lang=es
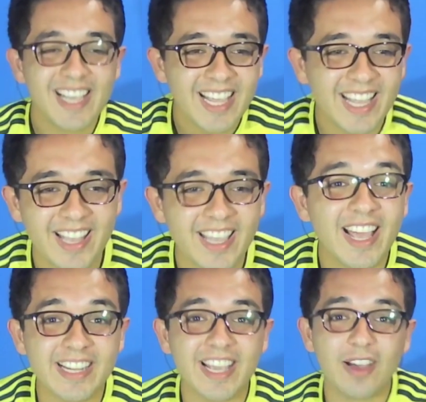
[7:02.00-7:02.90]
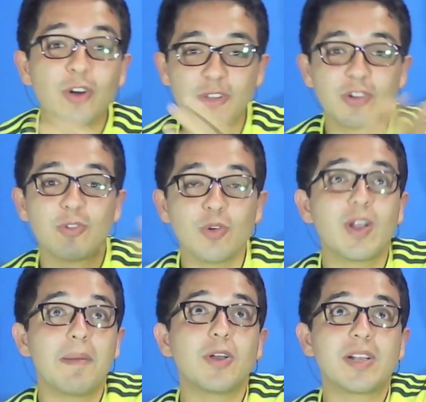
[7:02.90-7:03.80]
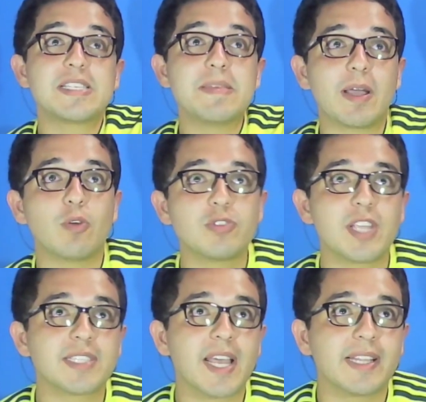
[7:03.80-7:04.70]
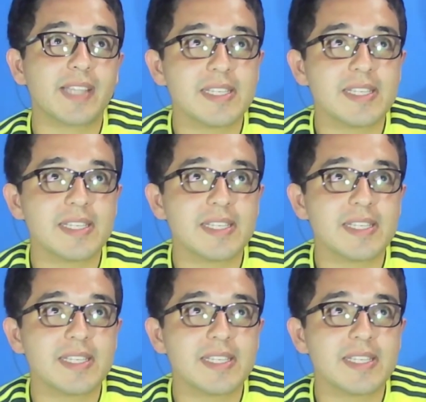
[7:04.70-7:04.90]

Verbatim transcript: Y, el que otro, un cambio que sí me gusta es que entra